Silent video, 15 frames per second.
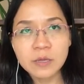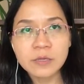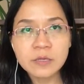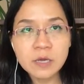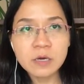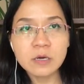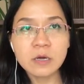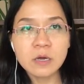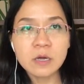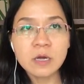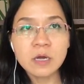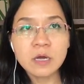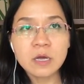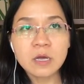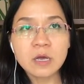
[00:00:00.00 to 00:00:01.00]
nhưng
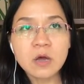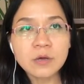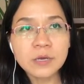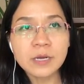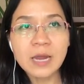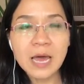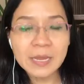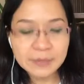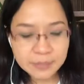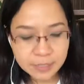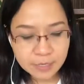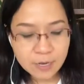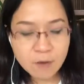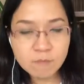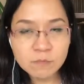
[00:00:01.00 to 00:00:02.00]
có nghĩa là anh
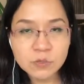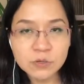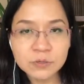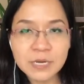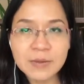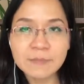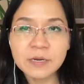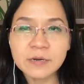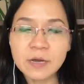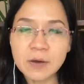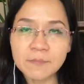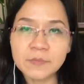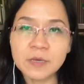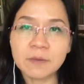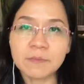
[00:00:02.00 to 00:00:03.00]
chị không được đem đi
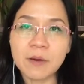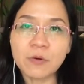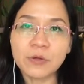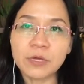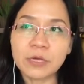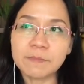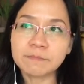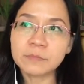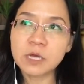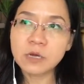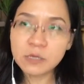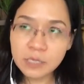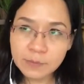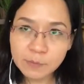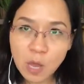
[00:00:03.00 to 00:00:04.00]
nộp nhận bảo hiểm
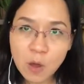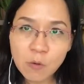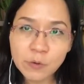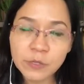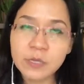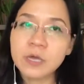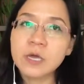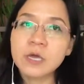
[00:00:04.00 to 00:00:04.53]
thất nghiệp thôi